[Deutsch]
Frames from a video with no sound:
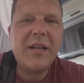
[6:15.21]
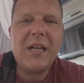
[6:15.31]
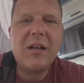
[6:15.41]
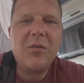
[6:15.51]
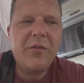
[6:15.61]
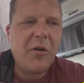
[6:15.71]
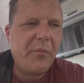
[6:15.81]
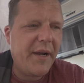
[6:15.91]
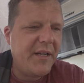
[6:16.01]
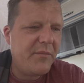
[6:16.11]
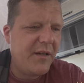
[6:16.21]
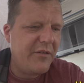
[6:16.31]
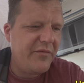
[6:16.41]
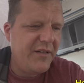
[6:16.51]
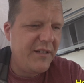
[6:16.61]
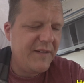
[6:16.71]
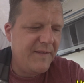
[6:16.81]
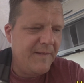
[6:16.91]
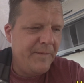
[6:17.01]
Ich kann ja kurz auch beide Male fliegen.